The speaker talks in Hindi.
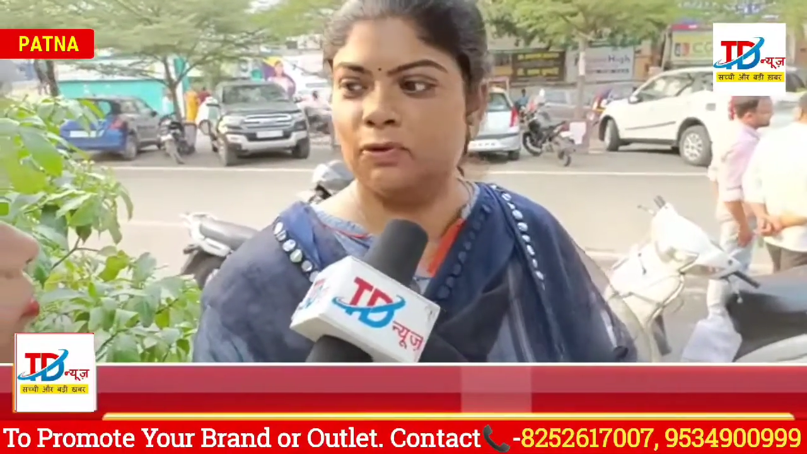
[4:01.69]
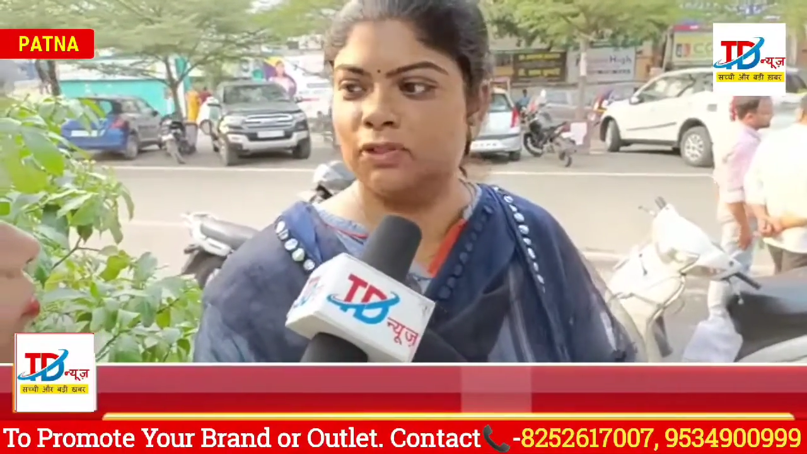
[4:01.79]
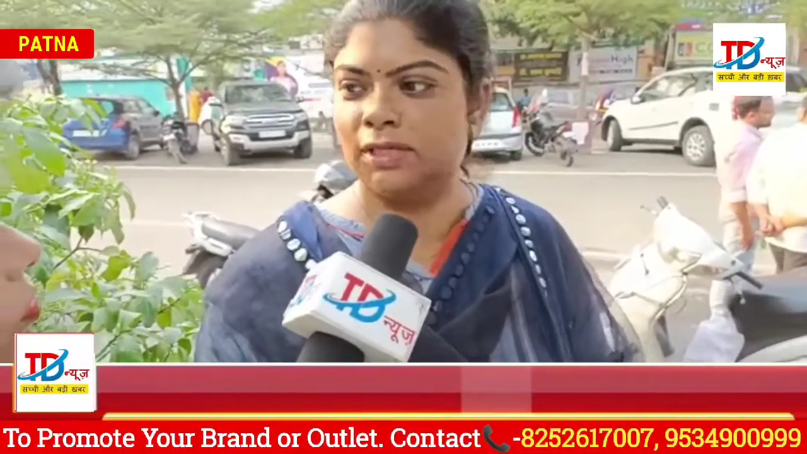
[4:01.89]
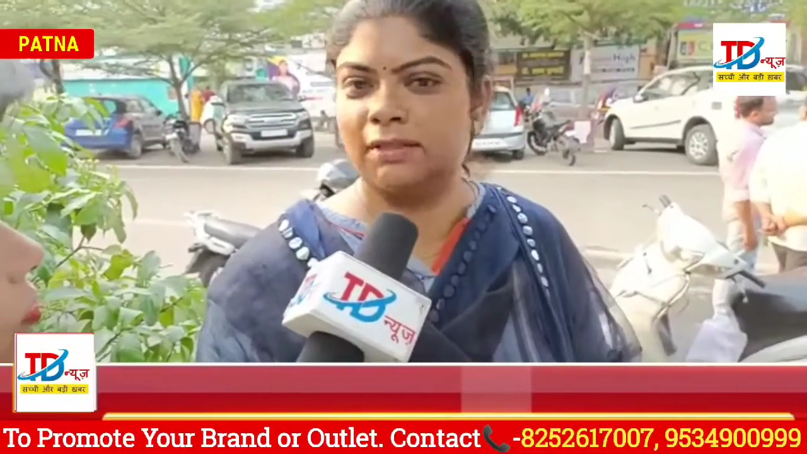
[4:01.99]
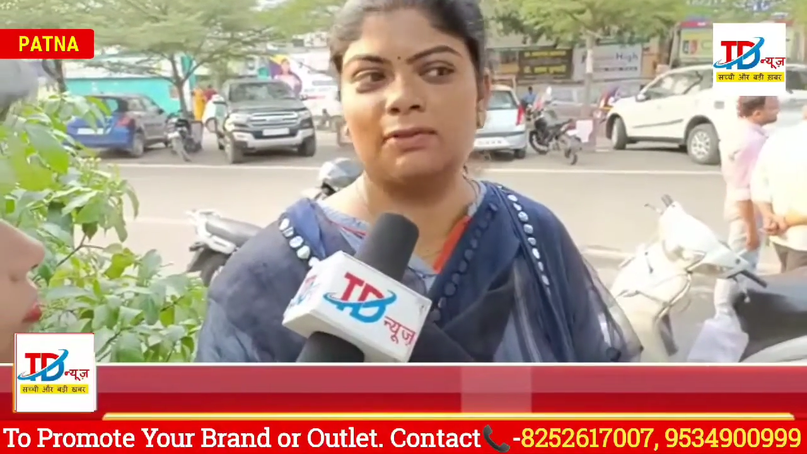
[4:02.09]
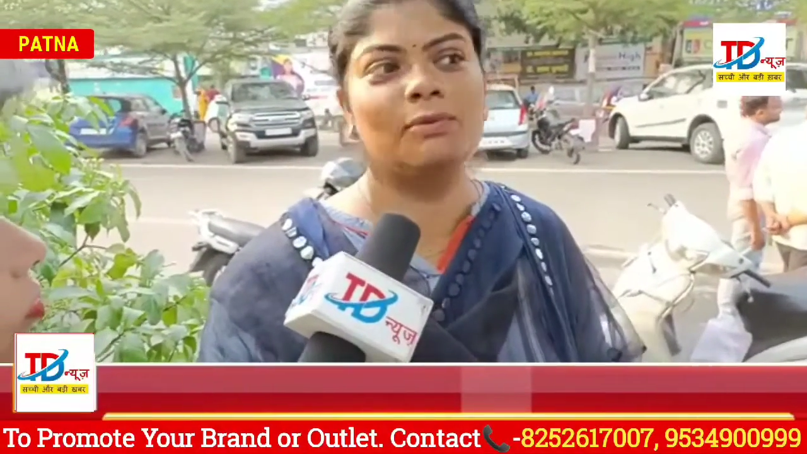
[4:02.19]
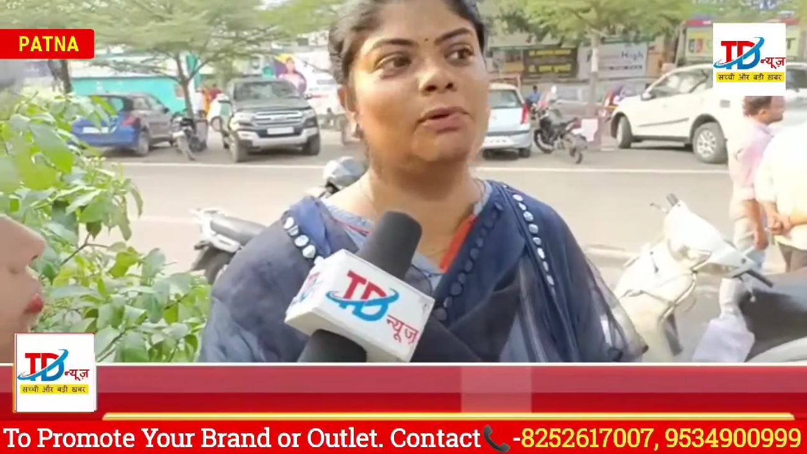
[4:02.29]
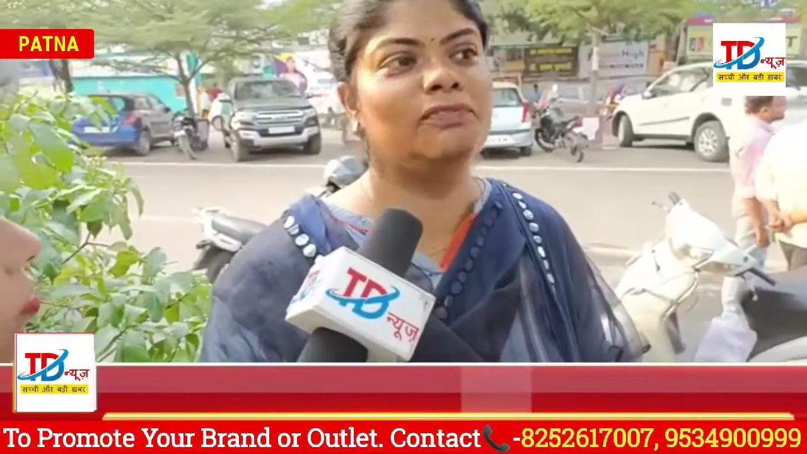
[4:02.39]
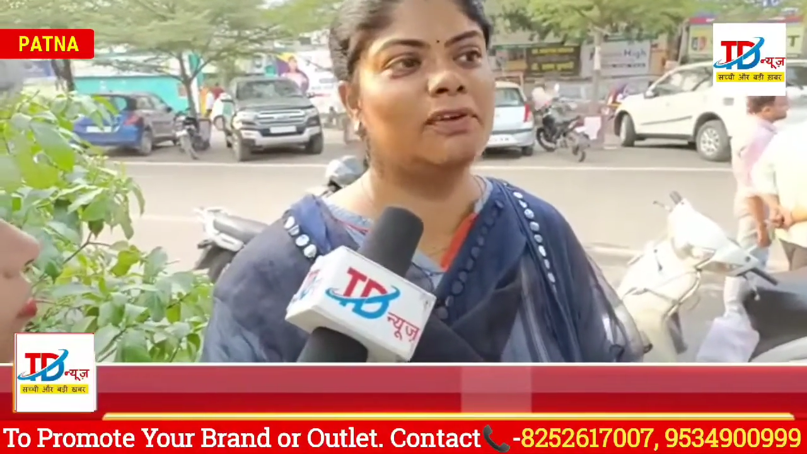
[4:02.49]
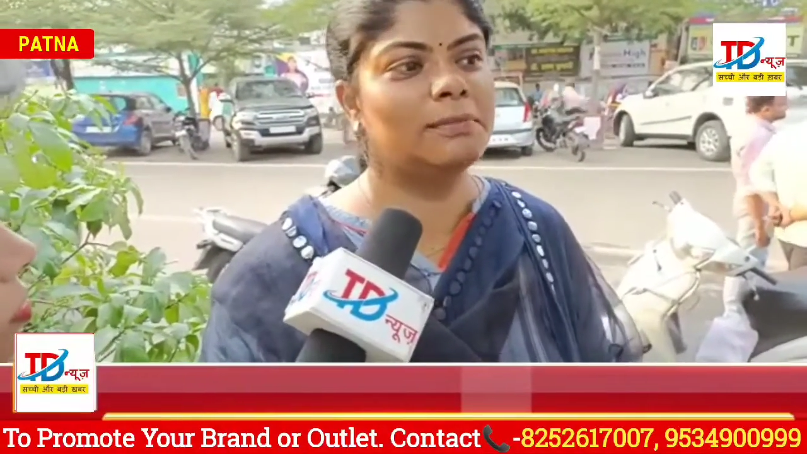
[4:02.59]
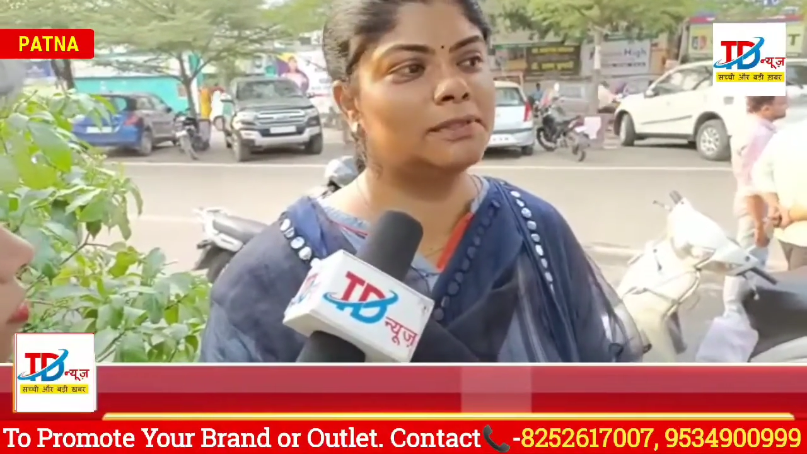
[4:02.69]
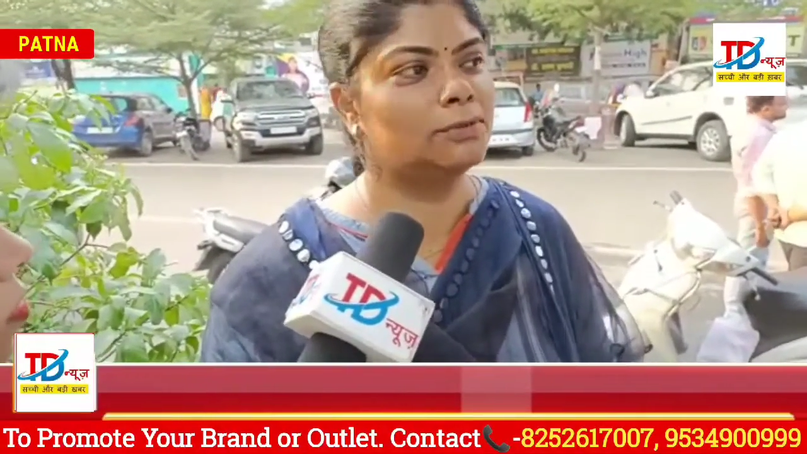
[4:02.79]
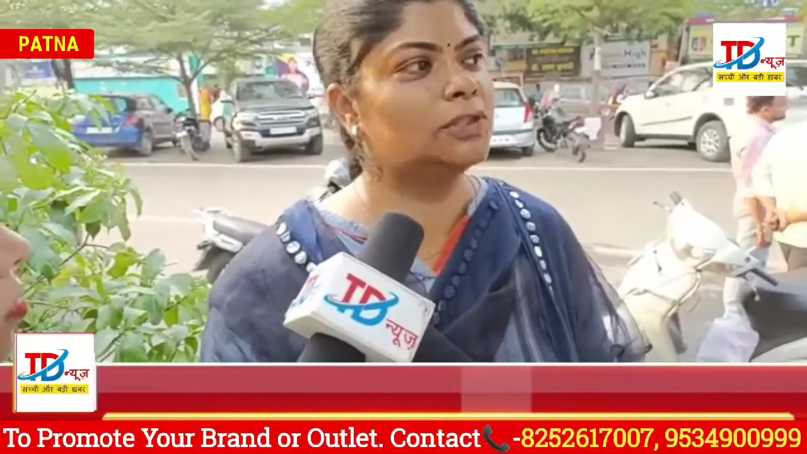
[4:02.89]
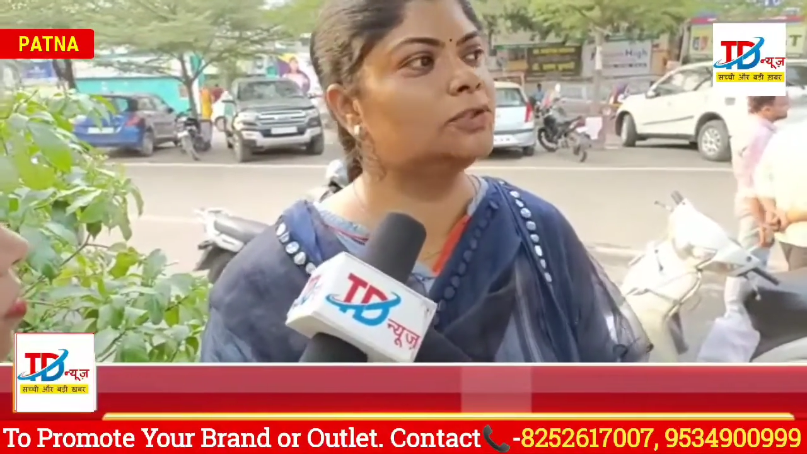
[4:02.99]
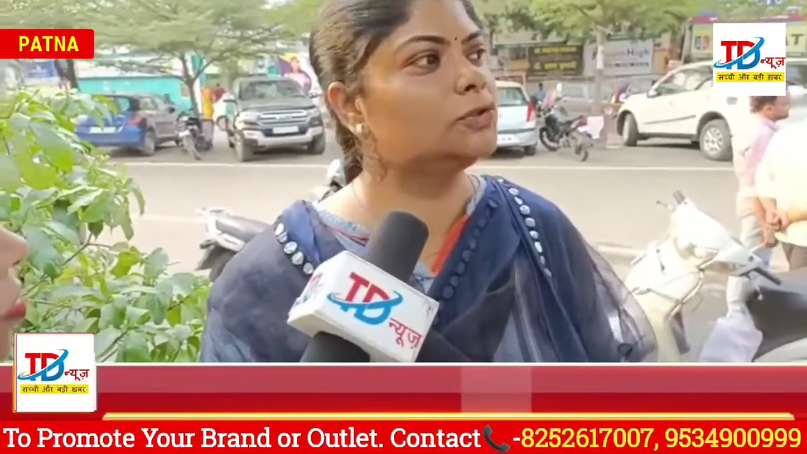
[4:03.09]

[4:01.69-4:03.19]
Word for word: को देखे थे तो बहुत फेमस हुई